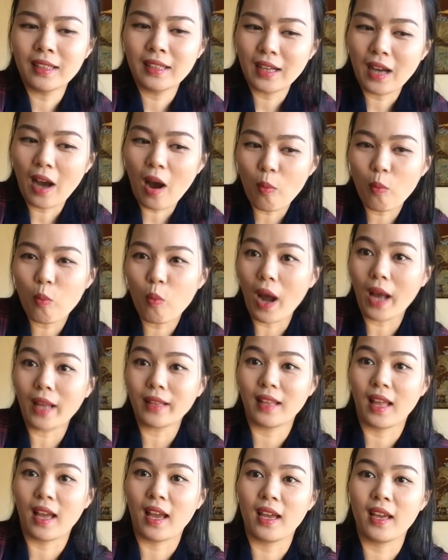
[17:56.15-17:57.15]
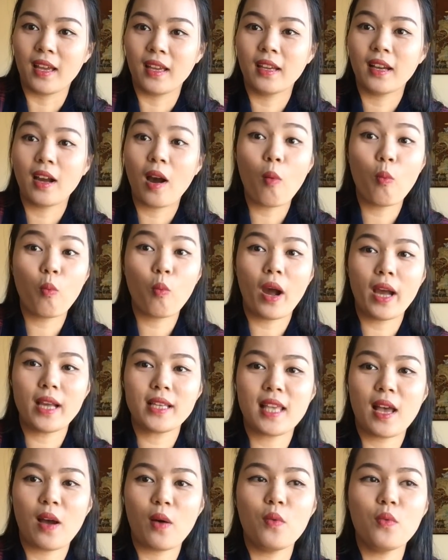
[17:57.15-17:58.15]
không quá tệ, không quá
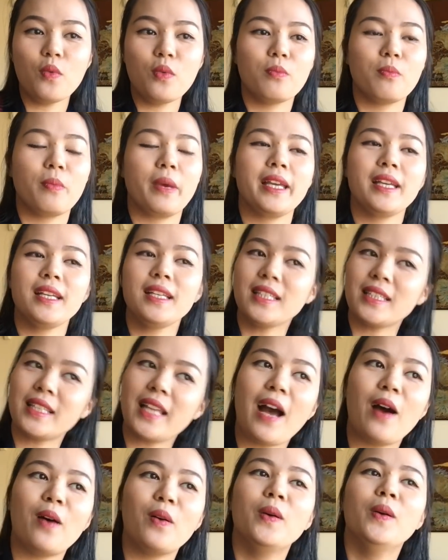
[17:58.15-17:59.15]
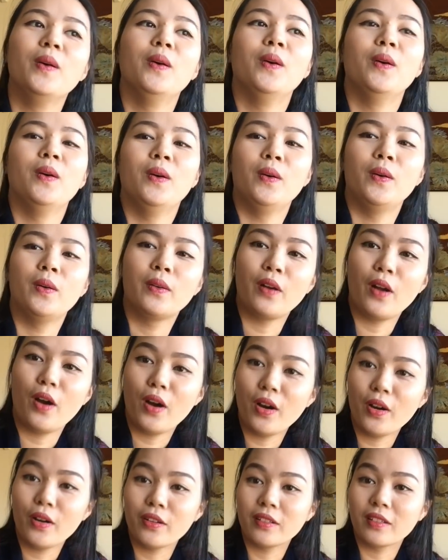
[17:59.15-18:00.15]
xấu, miễn sao
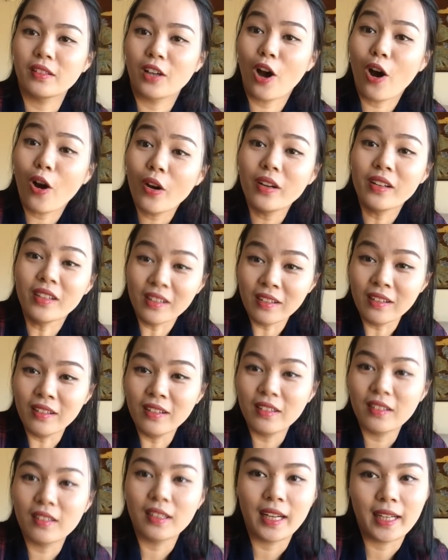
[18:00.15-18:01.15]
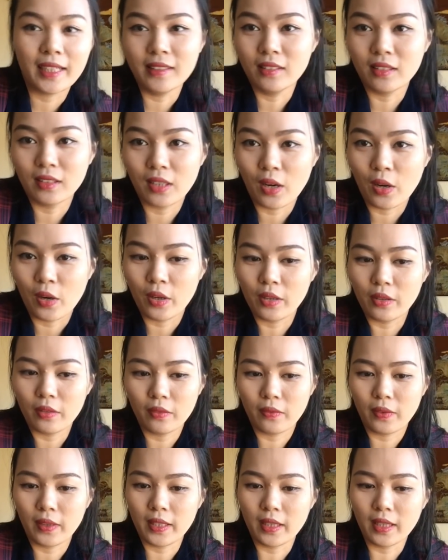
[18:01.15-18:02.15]
nó coi được là được rồi.
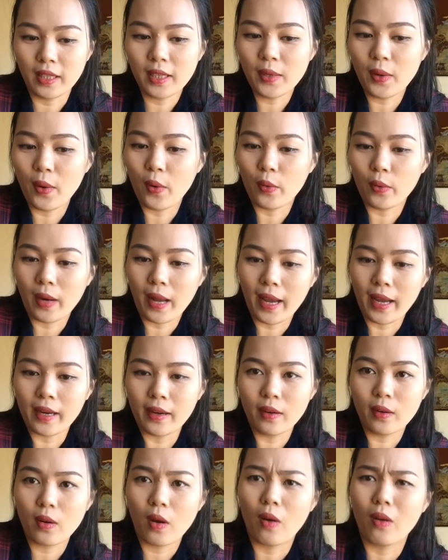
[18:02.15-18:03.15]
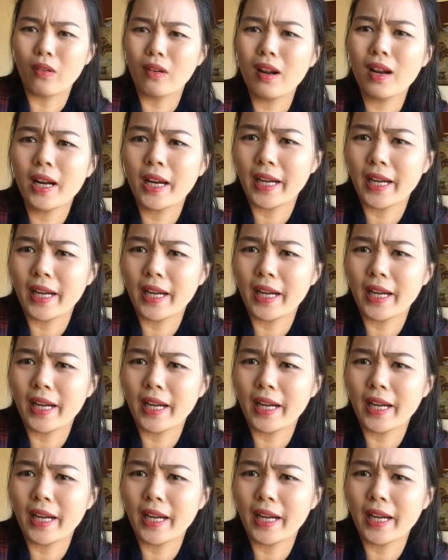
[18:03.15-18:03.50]
Và những cái đồ này nó còn rất